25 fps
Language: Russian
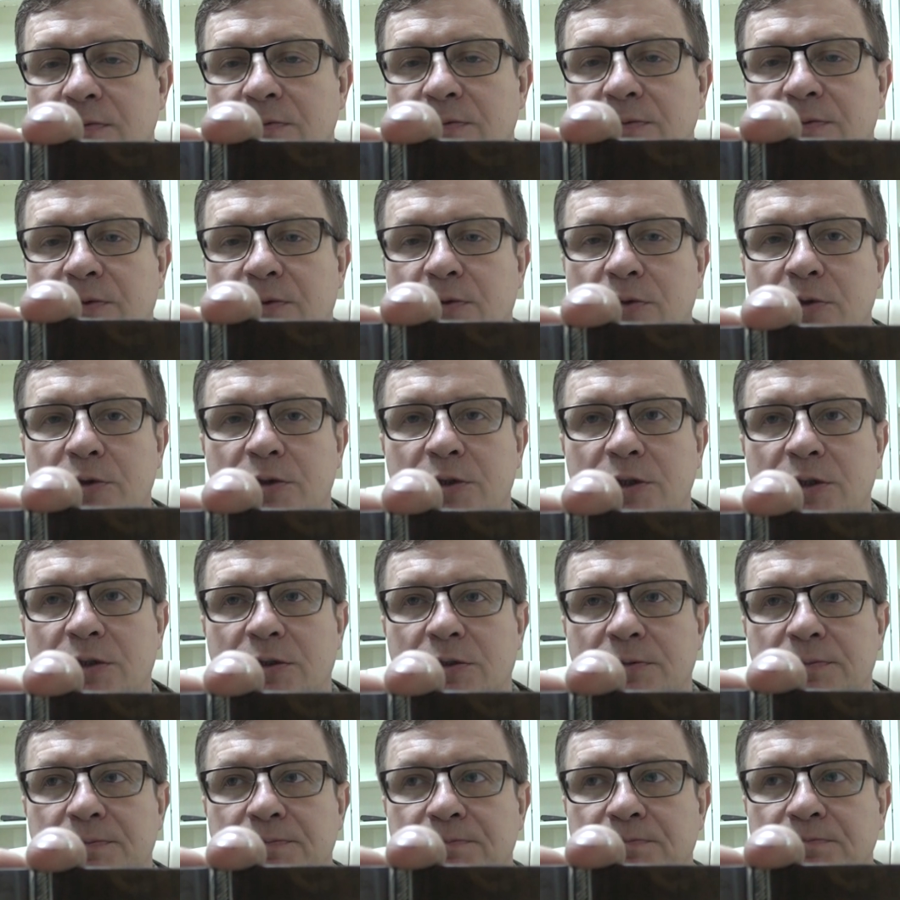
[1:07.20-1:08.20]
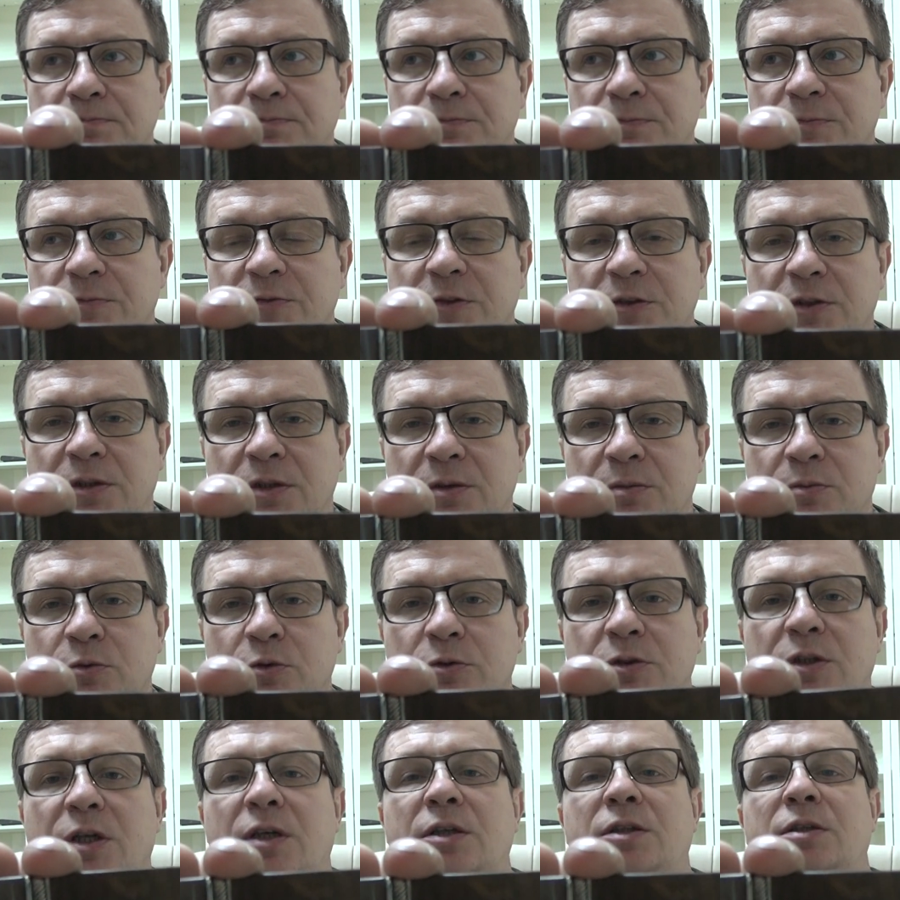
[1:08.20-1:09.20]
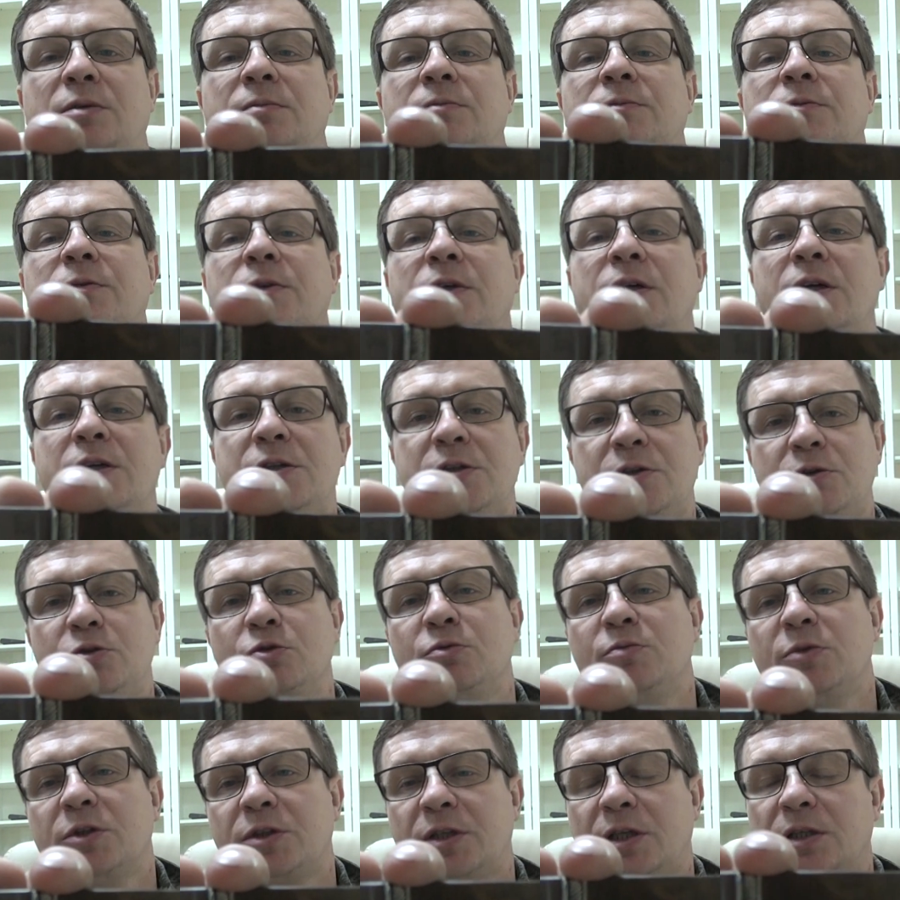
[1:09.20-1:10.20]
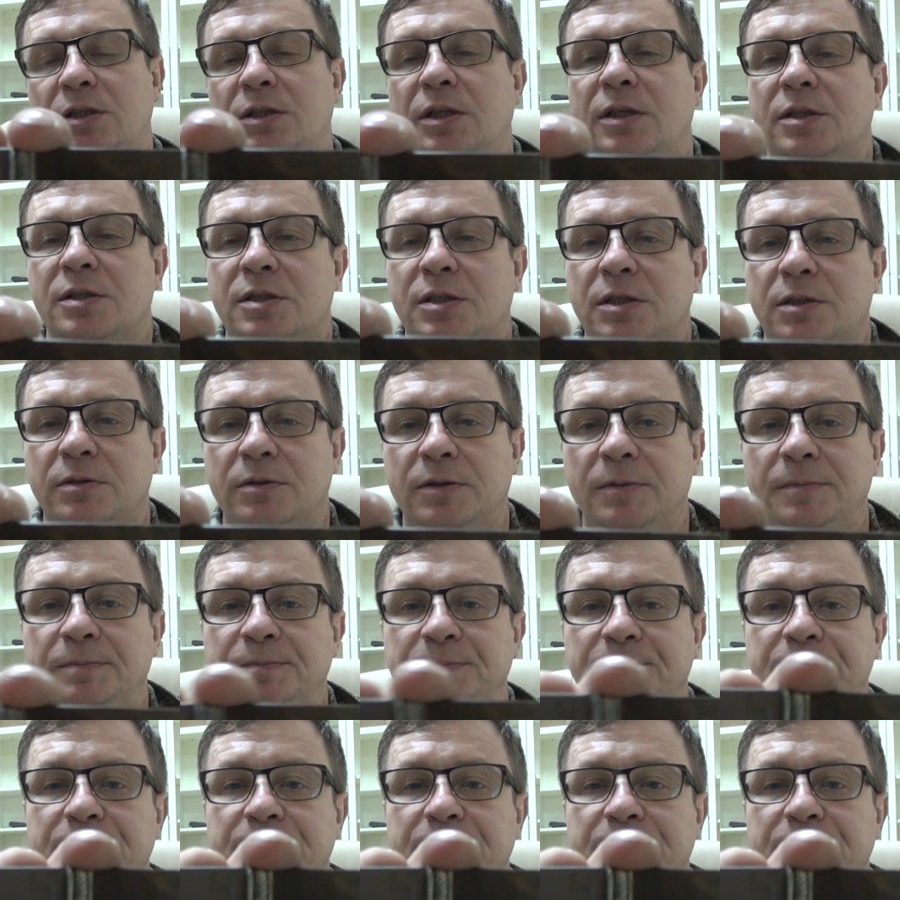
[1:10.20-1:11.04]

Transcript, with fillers: входит в атрибут как там костюма шотландского.